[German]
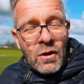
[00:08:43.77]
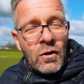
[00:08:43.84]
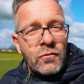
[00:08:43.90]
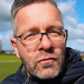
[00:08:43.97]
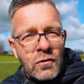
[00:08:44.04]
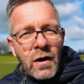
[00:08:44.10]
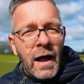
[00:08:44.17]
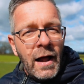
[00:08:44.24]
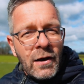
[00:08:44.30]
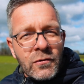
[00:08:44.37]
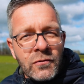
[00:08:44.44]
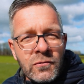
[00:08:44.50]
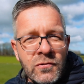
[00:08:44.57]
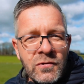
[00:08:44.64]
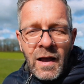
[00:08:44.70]
So, alles
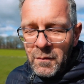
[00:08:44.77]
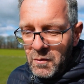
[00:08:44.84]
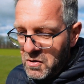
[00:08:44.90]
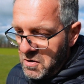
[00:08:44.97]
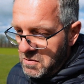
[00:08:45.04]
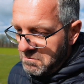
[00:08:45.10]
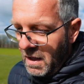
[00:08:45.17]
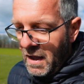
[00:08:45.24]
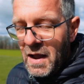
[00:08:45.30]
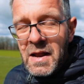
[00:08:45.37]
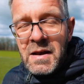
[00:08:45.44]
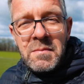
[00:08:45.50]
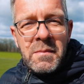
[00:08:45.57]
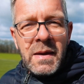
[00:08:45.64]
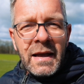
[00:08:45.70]
zusammen,
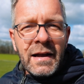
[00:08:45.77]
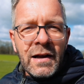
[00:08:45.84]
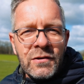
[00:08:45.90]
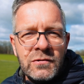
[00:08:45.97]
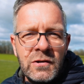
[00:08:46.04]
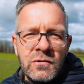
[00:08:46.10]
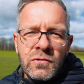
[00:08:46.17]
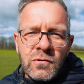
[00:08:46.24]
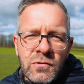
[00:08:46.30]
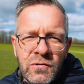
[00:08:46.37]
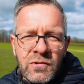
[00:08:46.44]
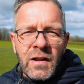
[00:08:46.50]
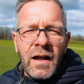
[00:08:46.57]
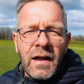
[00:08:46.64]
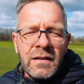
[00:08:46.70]
ein mega
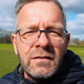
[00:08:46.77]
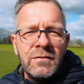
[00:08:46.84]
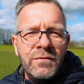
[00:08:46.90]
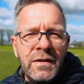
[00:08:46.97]
Saisonstart.